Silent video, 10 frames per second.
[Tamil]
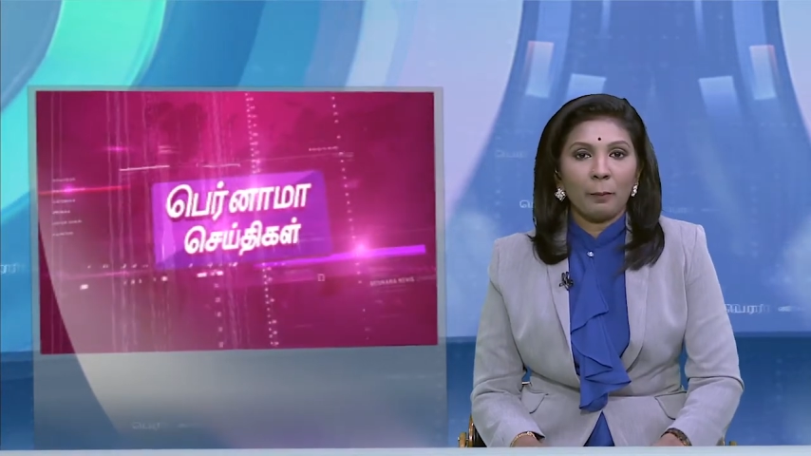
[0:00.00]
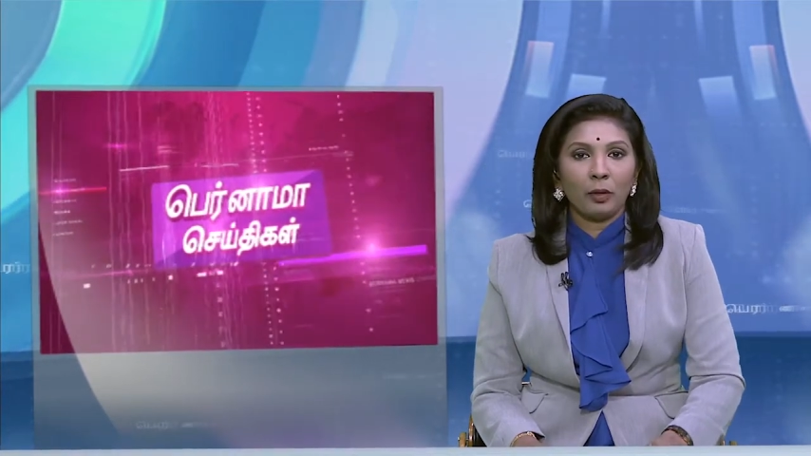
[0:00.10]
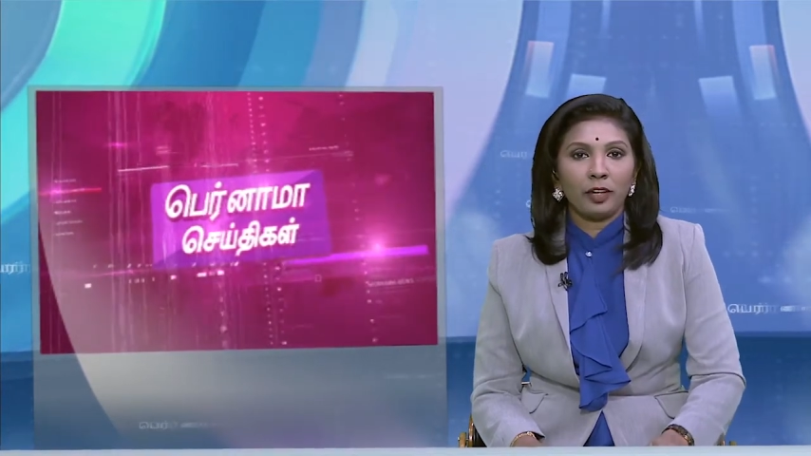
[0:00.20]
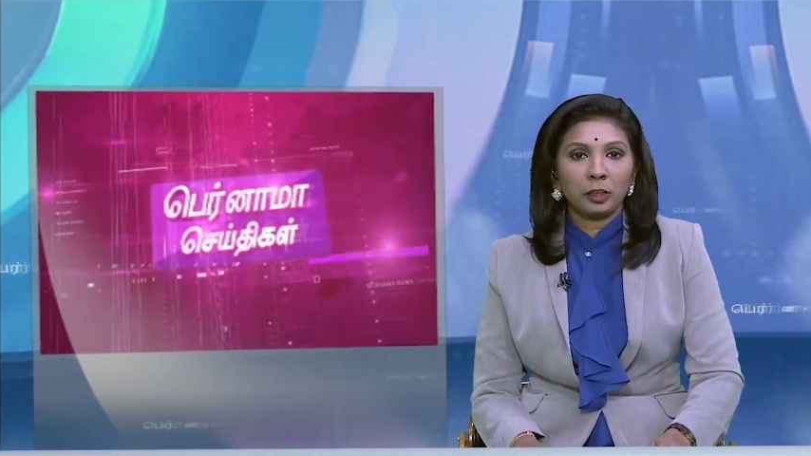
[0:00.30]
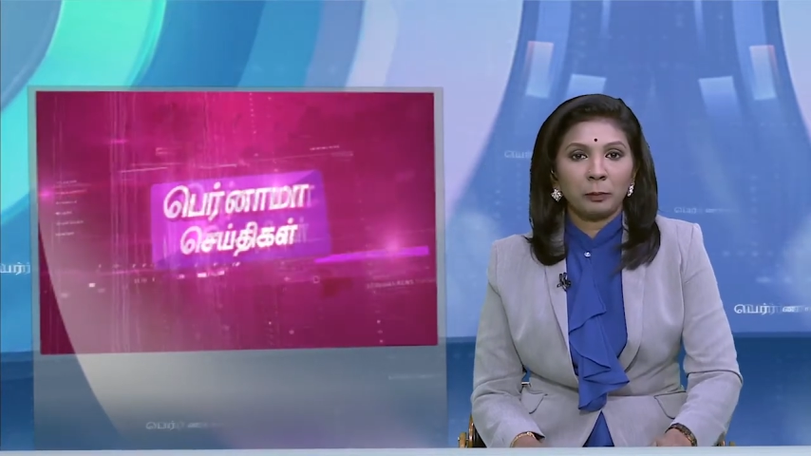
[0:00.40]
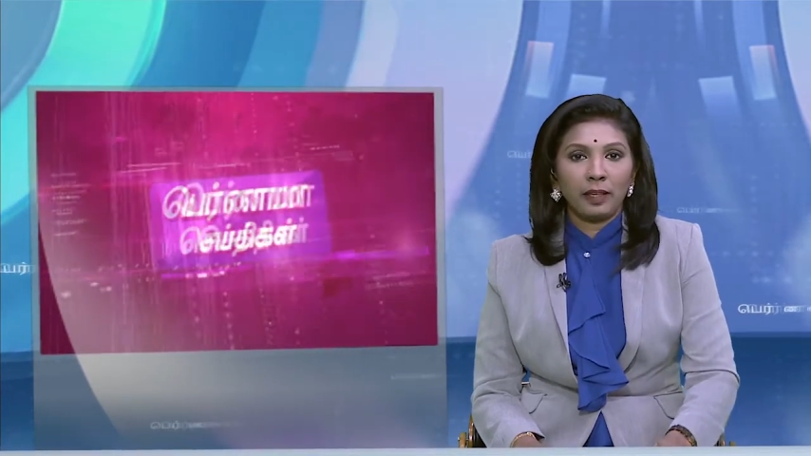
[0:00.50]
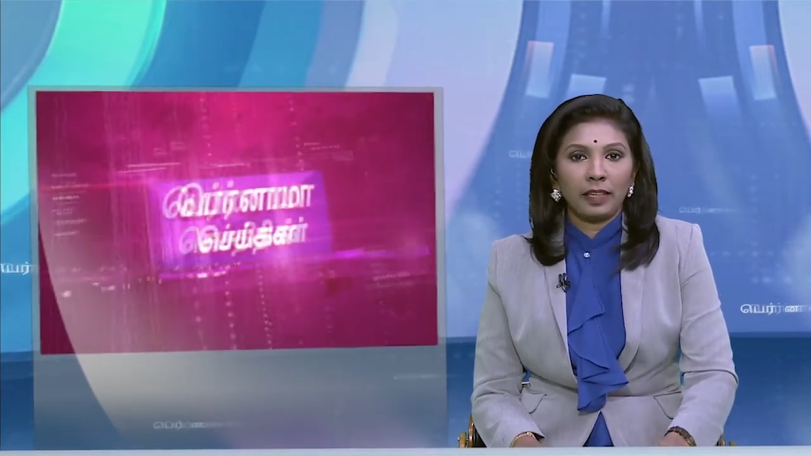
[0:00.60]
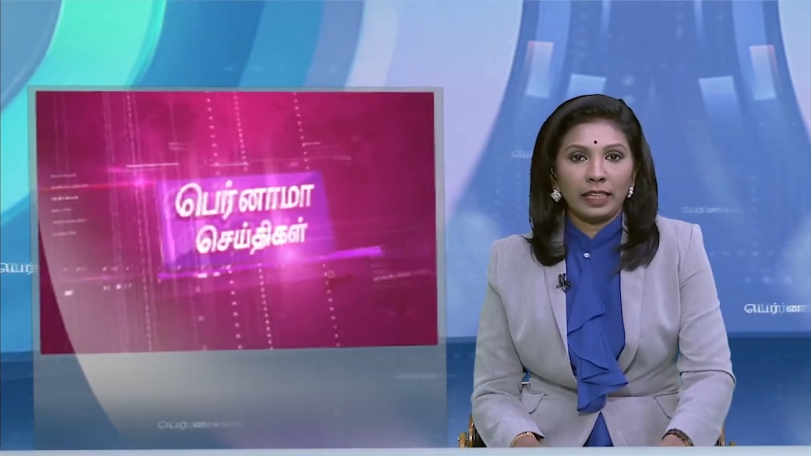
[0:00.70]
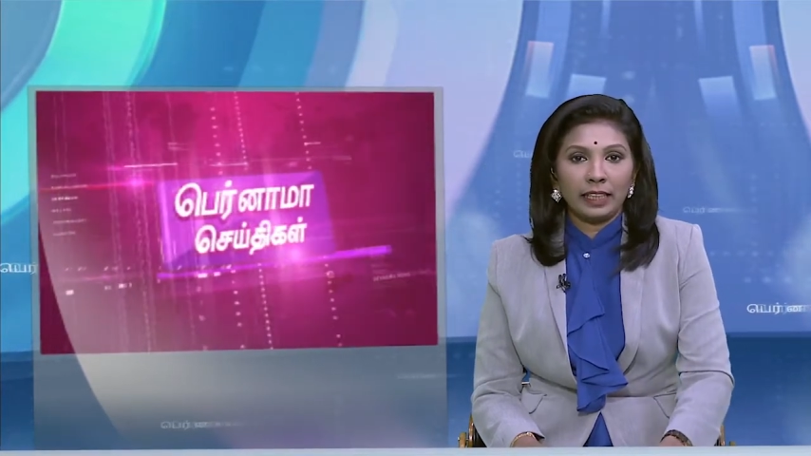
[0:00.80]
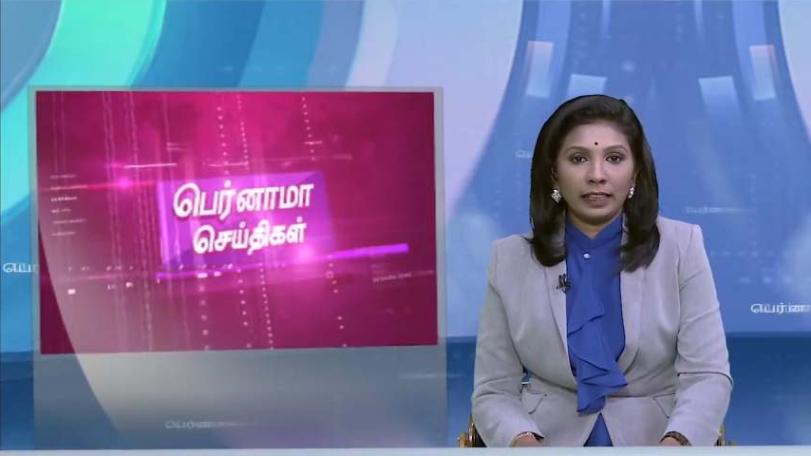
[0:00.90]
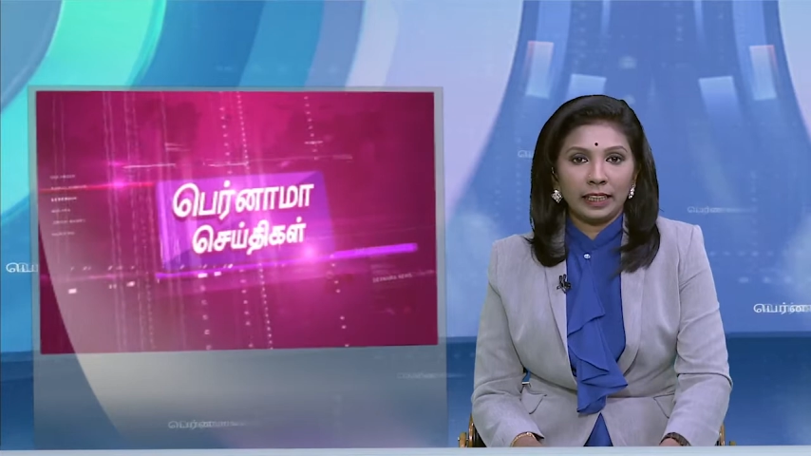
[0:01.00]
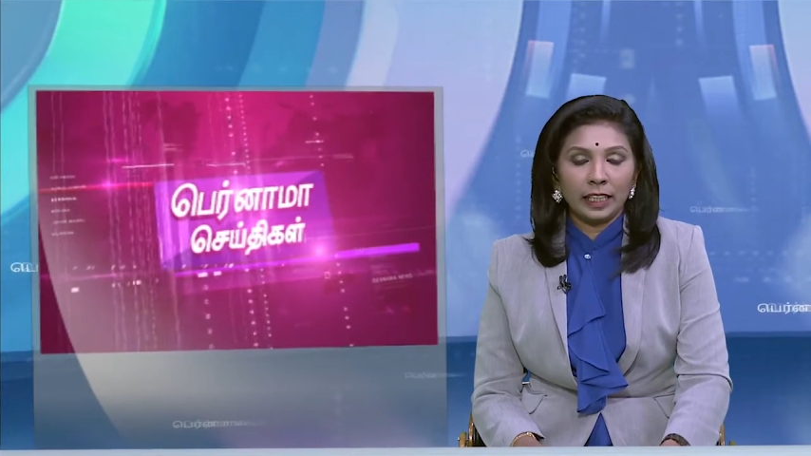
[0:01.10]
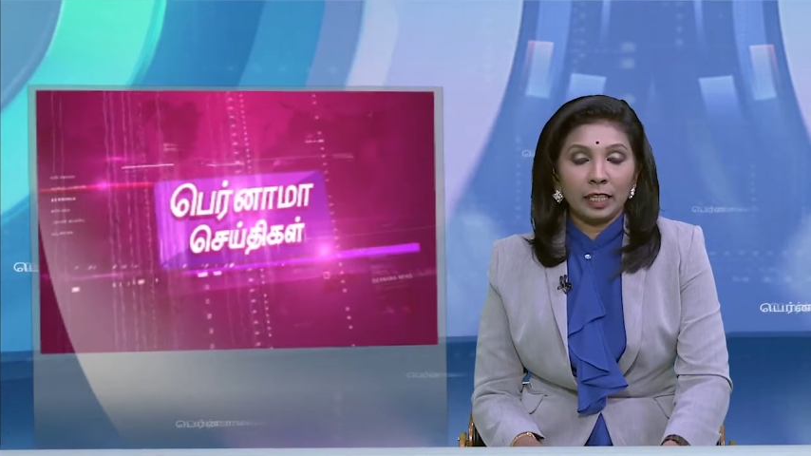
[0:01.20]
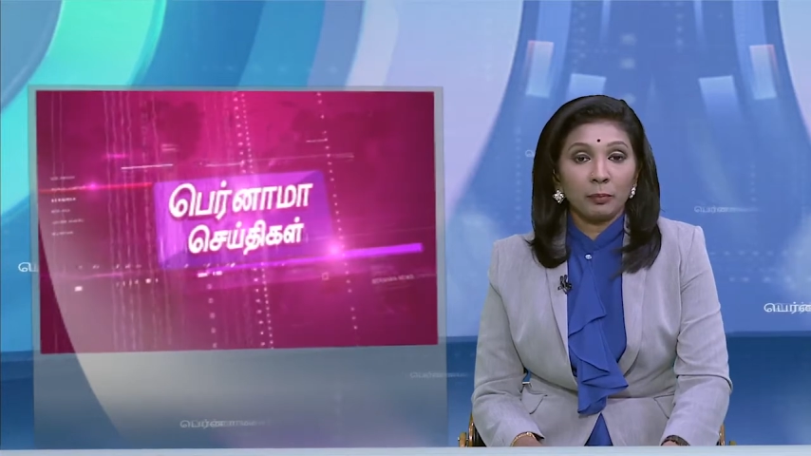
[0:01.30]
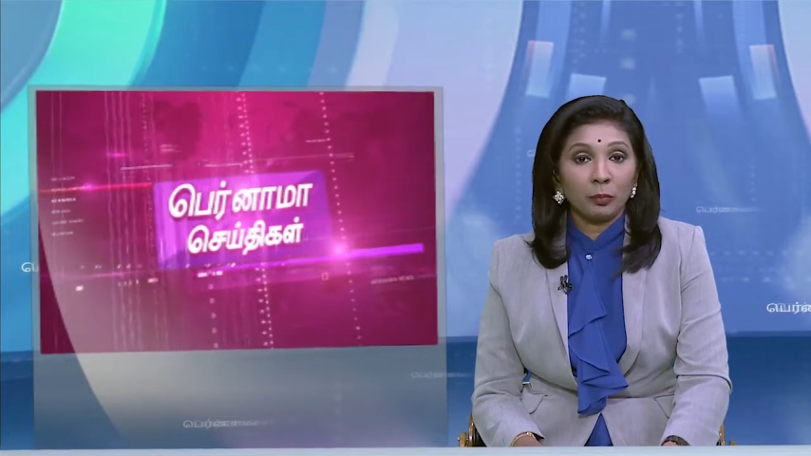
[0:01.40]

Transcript: மோனாஸ் பல்கலைக்கழக